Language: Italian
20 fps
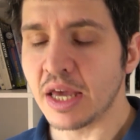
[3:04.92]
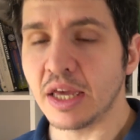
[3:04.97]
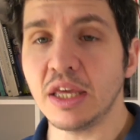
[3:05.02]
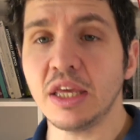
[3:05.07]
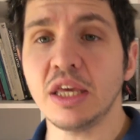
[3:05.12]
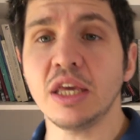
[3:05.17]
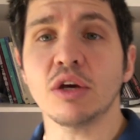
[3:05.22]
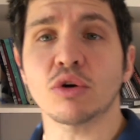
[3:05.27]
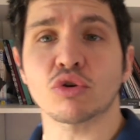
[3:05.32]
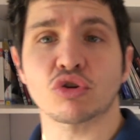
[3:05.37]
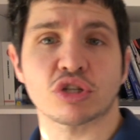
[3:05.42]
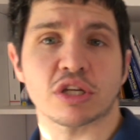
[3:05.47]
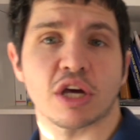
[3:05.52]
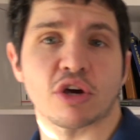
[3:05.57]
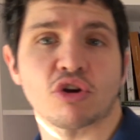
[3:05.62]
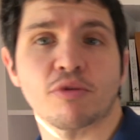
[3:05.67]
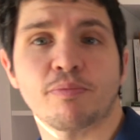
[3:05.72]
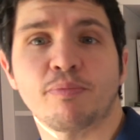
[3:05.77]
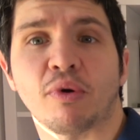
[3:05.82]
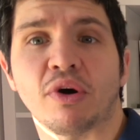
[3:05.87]
io
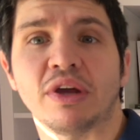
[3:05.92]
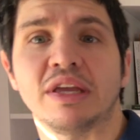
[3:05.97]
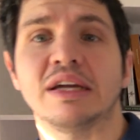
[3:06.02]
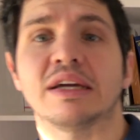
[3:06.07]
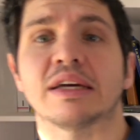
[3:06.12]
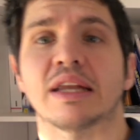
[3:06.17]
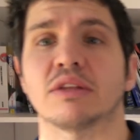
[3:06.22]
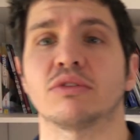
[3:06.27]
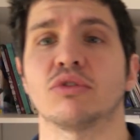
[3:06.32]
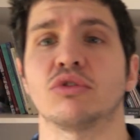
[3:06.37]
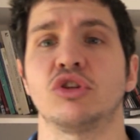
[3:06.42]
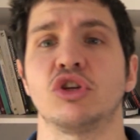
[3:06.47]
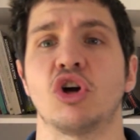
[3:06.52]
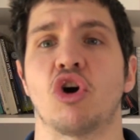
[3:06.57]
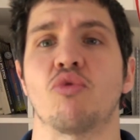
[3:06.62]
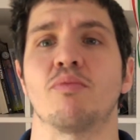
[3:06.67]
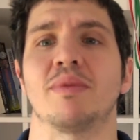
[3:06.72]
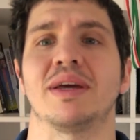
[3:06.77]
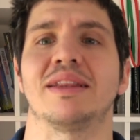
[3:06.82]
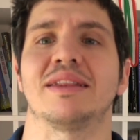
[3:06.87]
sarò poi in grado di
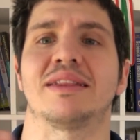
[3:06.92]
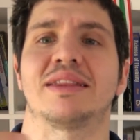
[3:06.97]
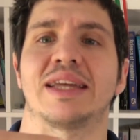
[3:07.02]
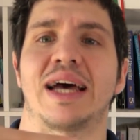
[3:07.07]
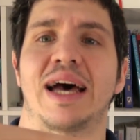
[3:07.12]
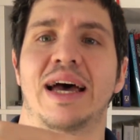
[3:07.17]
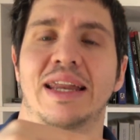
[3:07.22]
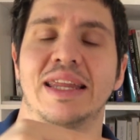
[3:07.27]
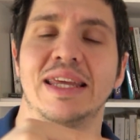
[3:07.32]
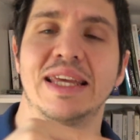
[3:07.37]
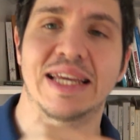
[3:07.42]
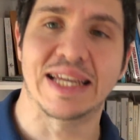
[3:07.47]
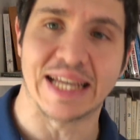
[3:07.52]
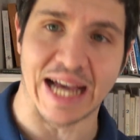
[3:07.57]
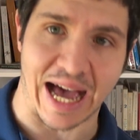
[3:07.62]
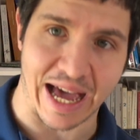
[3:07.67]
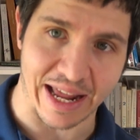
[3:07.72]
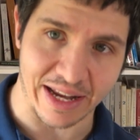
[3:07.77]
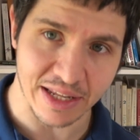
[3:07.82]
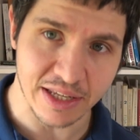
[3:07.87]
aumentare i
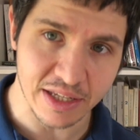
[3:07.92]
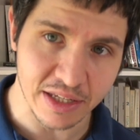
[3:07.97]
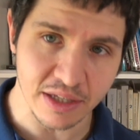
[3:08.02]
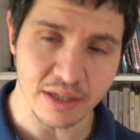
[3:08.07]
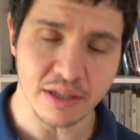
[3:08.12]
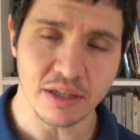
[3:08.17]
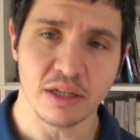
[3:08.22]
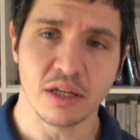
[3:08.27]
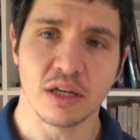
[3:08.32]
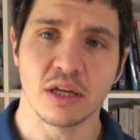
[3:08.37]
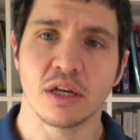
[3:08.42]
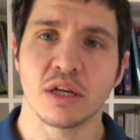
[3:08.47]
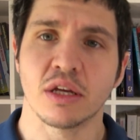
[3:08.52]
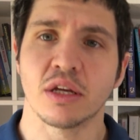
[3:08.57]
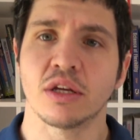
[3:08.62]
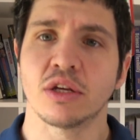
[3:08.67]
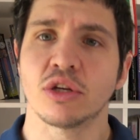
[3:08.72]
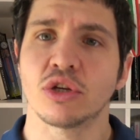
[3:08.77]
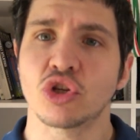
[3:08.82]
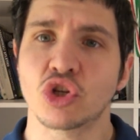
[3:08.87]
carichi
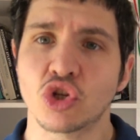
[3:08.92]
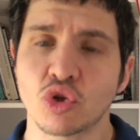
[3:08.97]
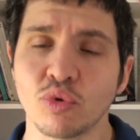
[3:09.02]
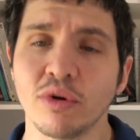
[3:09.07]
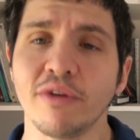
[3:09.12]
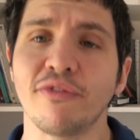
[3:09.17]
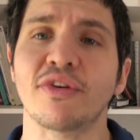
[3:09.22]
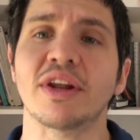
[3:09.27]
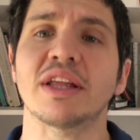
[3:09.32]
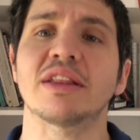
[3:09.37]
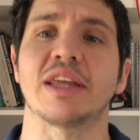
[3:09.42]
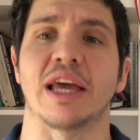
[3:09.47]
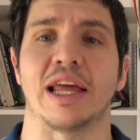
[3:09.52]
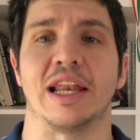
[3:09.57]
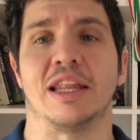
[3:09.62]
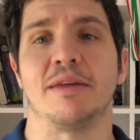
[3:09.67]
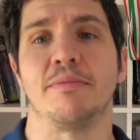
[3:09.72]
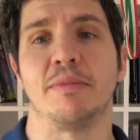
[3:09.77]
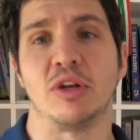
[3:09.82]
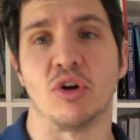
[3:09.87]
sui
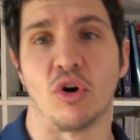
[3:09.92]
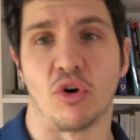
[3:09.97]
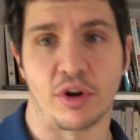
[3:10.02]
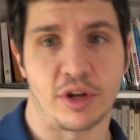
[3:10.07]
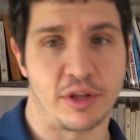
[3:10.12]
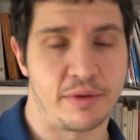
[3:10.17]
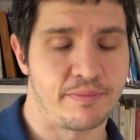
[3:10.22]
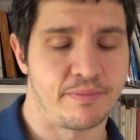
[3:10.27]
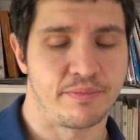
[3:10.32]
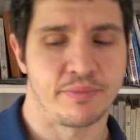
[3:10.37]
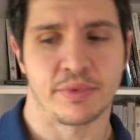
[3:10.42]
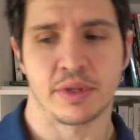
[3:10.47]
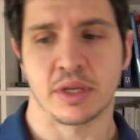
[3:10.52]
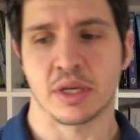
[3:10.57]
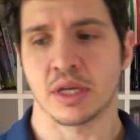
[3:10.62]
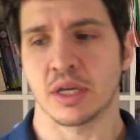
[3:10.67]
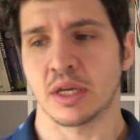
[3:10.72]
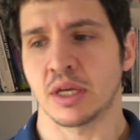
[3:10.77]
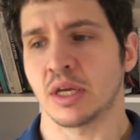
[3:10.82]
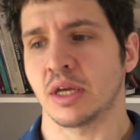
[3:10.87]
fratelli minori.
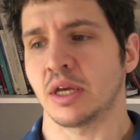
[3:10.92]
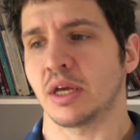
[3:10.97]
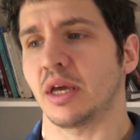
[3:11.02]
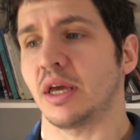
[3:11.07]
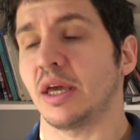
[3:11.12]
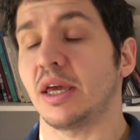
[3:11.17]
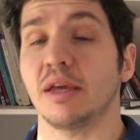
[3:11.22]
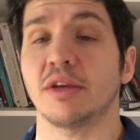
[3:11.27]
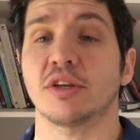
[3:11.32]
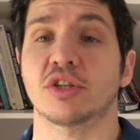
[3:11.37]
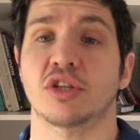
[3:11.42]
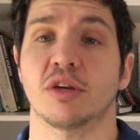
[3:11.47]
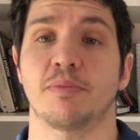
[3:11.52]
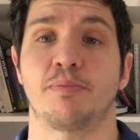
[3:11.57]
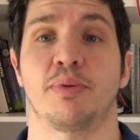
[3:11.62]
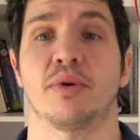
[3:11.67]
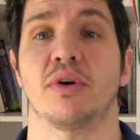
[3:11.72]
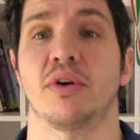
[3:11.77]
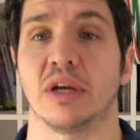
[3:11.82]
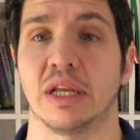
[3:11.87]
E se
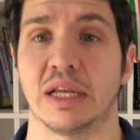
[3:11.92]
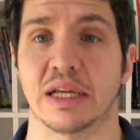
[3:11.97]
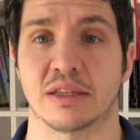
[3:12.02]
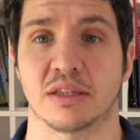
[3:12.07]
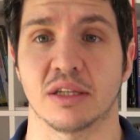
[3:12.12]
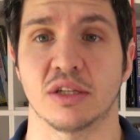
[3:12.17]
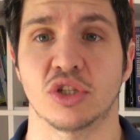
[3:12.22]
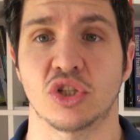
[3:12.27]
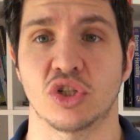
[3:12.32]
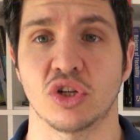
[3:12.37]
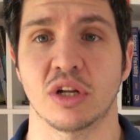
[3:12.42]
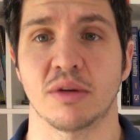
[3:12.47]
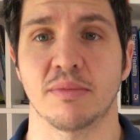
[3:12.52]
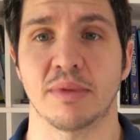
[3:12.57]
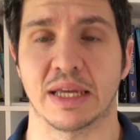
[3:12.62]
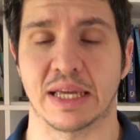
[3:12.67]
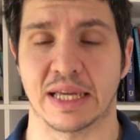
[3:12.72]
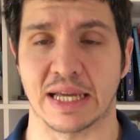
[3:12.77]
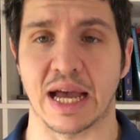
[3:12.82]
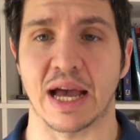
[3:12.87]
poi la tensione
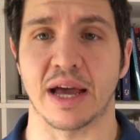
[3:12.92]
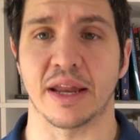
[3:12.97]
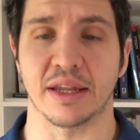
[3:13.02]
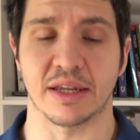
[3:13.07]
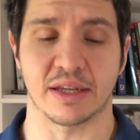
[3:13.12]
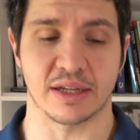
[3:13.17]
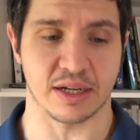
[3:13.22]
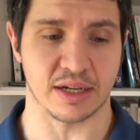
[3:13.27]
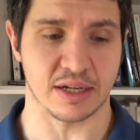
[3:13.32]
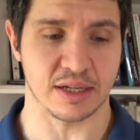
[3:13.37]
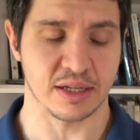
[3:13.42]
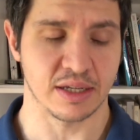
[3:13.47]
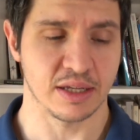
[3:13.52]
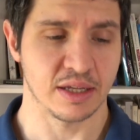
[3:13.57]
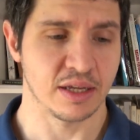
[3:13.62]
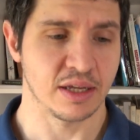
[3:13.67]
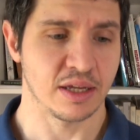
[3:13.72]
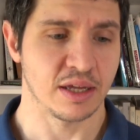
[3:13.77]
meccanica